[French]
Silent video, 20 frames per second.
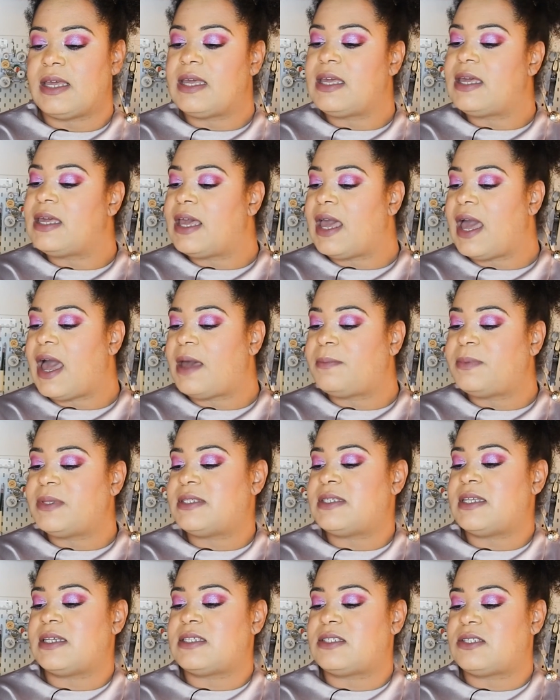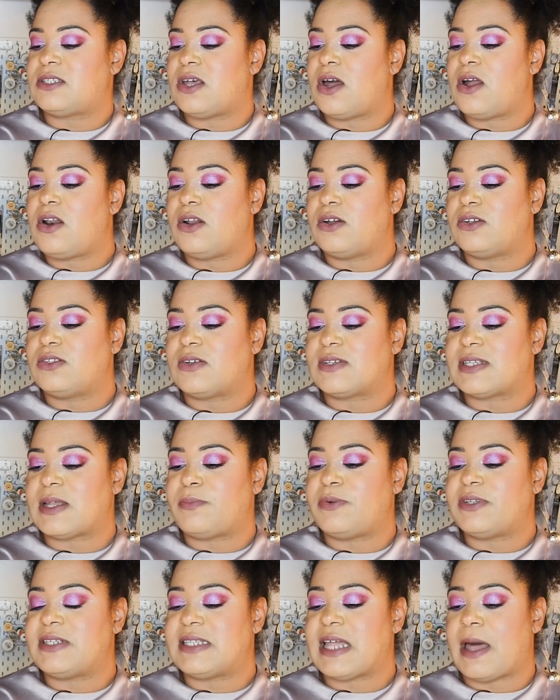et habitait seul dans un
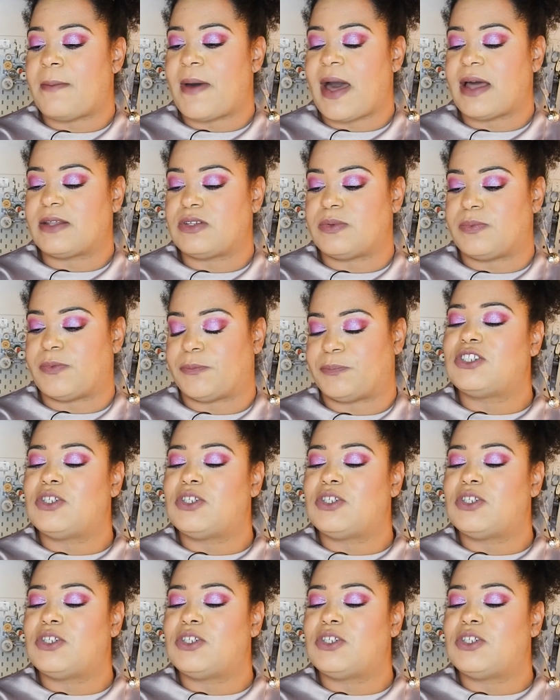petit appartement.